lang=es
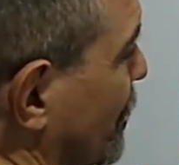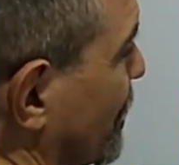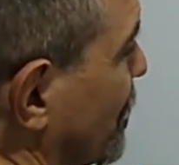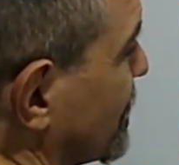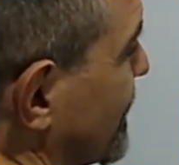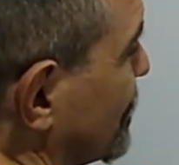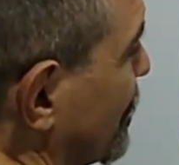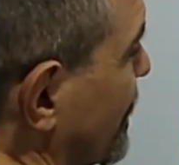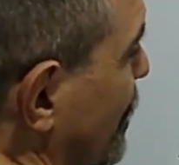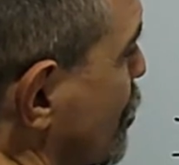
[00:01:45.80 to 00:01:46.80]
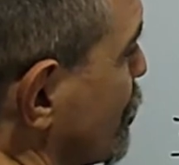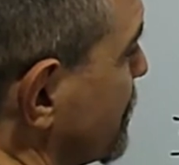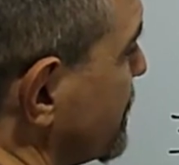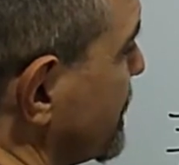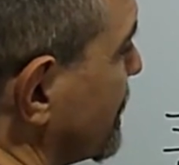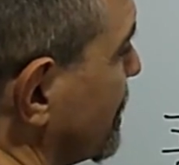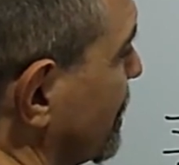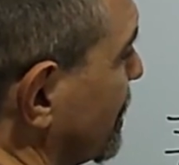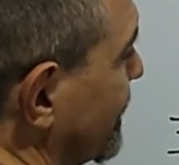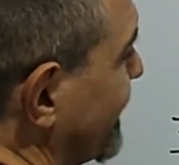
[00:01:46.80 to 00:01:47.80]
por lo tanto dejo un
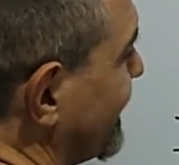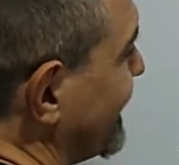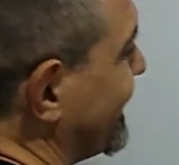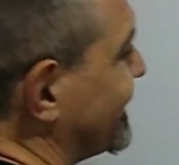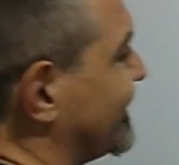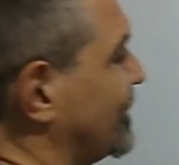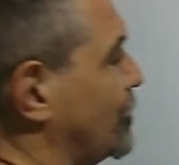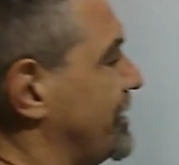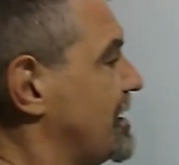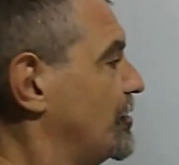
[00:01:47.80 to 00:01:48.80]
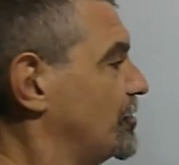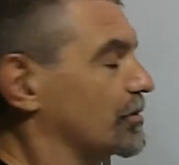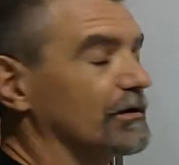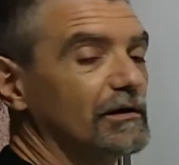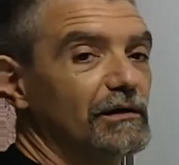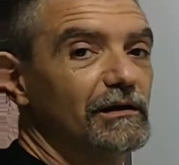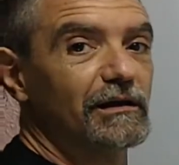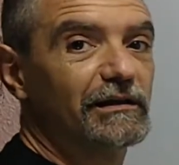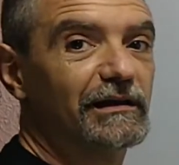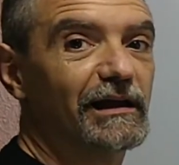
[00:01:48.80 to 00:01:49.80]
5 en el denominador.
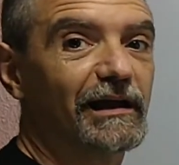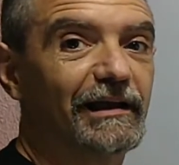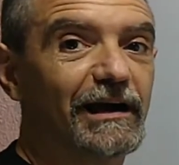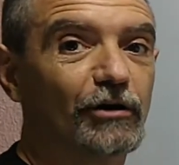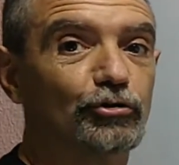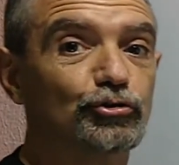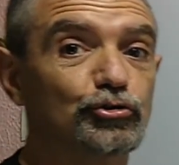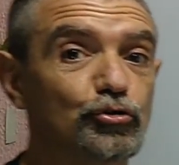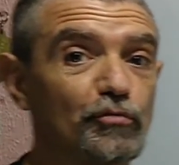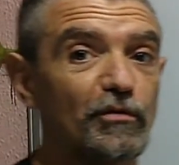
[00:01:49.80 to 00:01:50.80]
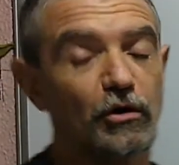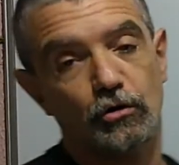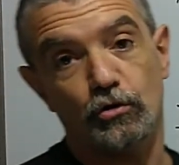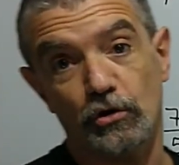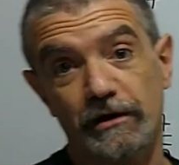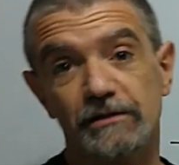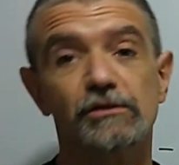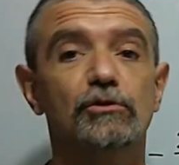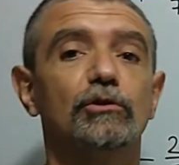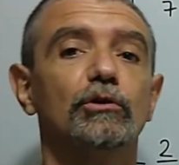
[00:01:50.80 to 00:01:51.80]
¿Y ahora qué hago? Sumo o
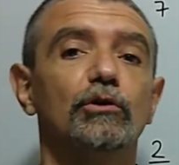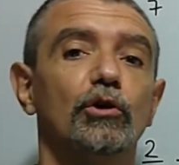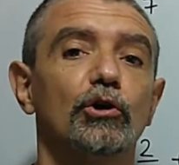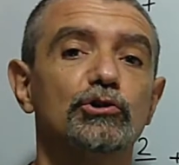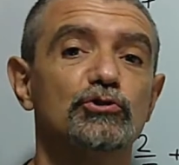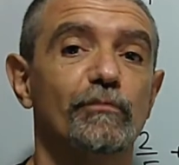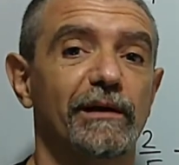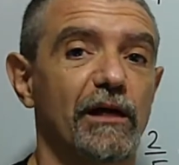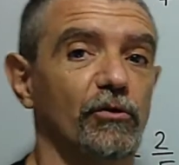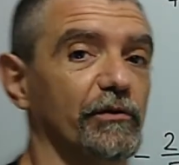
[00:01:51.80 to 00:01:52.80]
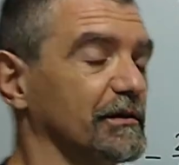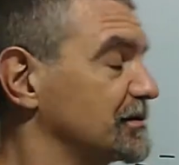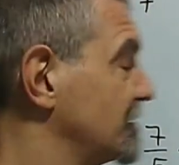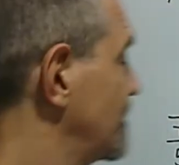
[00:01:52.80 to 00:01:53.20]
resto los numeradores.